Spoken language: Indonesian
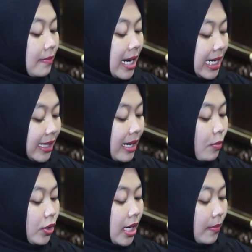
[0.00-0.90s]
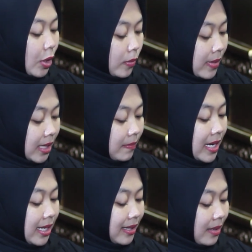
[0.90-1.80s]
baik tamu yang berobat
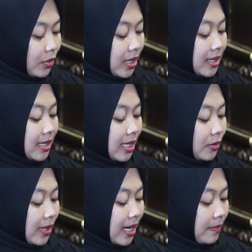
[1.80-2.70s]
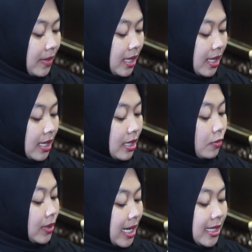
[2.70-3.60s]
baik tamu yang silaturahmi
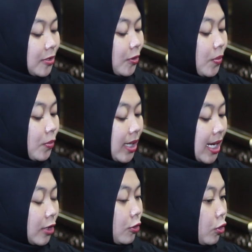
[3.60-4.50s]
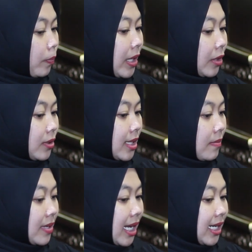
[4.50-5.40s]
udah aja suruh pulang tutup
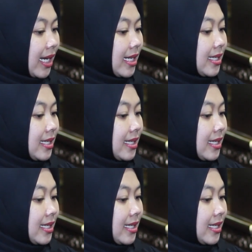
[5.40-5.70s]
pintunya bilangin